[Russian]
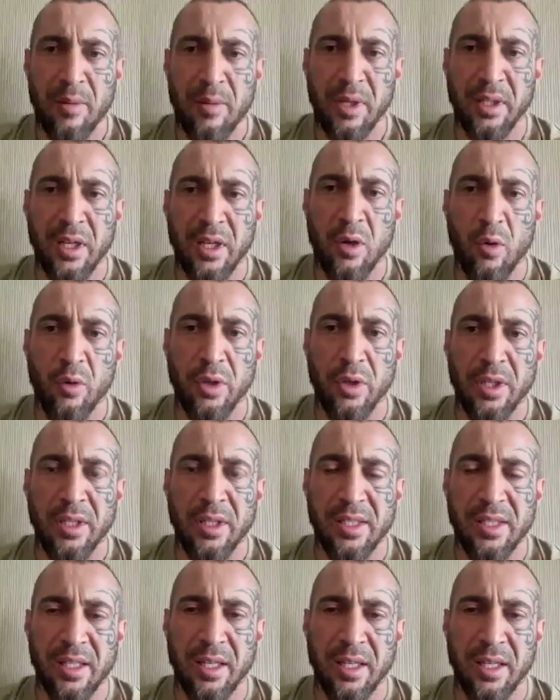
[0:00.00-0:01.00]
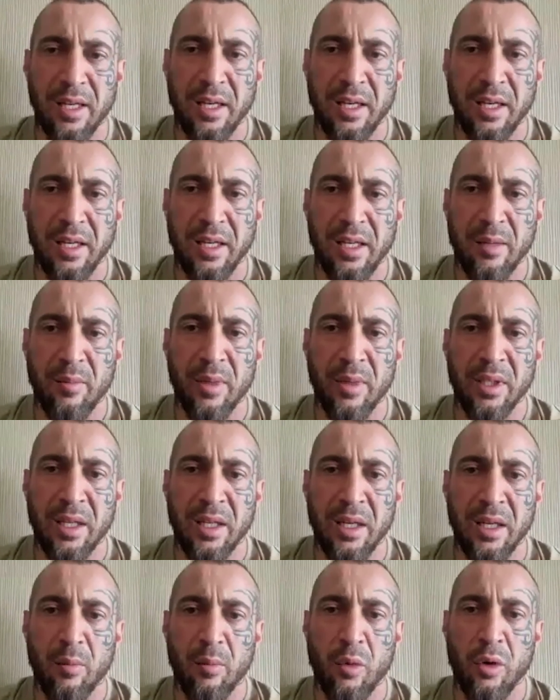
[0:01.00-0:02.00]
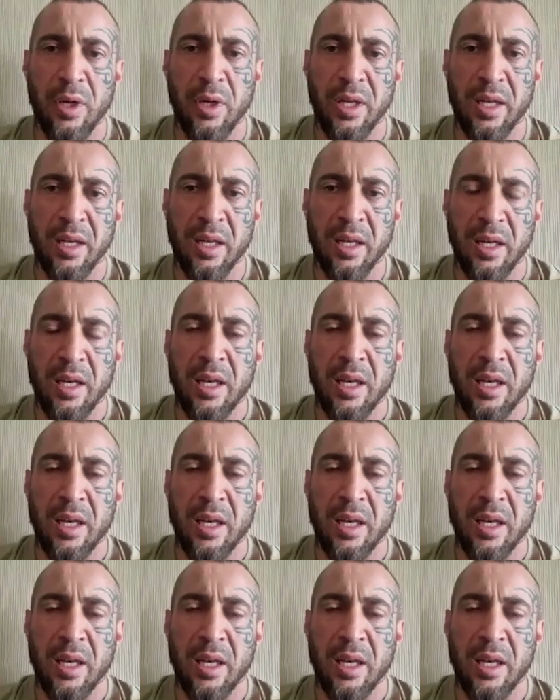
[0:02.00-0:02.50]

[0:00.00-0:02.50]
и находятся именно более